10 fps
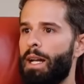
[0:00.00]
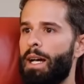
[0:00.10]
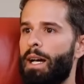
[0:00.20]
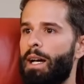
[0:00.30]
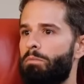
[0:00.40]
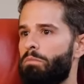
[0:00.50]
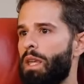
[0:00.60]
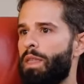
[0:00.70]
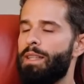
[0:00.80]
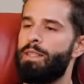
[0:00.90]
era
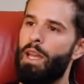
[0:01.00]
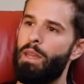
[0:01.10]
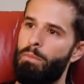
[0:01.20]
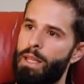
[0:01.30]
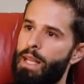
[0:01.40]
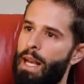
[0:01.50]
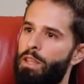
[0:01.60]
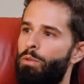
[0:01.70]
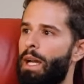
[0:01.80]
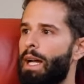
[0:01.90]
quizás seis meses al
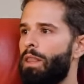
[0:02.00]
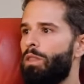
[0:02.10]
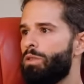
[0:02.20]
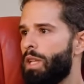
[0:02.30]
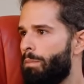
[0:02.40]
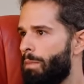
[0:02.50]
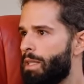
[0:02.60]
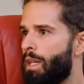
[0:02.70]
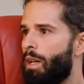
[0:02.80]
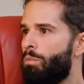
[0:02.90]
año viajando, seis
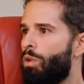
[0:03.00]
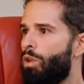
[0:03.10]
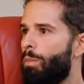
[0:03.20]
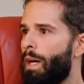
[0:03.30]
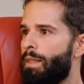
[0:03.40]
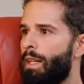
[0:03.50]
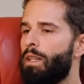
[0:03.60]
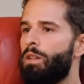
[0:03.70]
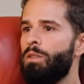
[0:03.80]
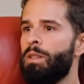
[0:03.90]
meses un poco más
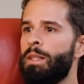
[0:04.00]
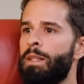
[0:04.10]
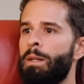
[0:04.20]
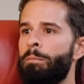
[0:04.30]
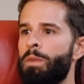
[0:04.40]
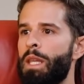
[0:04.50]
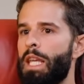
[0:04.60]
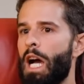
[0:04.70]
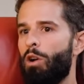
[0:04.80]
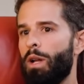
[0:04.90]
estático.
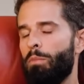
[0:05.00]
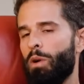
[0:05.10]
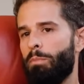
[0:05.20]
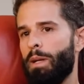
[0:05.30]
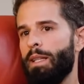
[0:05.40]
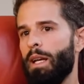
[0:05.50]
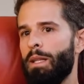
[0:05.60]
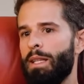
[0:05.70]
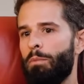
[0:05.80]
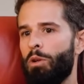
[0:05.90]
Y ahora pues
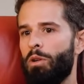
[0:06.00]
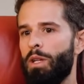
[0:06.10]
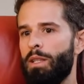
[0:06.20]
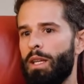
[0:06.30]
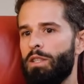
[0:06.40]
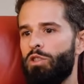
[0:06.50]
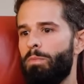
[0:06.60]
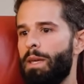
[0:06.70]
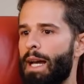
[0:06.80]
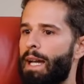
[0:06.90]
prácticamente hemos hecho
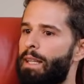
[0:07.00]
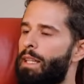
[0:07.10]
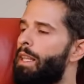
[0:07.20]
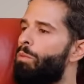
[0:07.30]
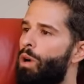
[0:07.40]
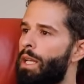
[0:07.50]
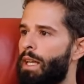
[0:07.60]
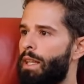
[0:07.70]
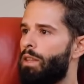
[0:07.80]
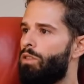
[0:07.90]
viajes de ida y
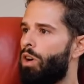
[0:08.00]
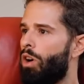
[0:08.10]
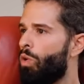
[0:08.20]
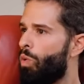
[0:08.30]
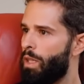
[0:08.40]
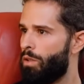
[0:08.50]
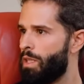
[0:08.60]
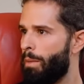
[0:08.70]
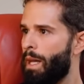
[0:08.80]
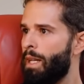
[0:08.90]
vuelta de dos, cuatro
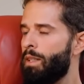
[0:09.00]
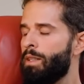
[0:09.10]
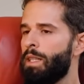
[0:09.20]
semanas.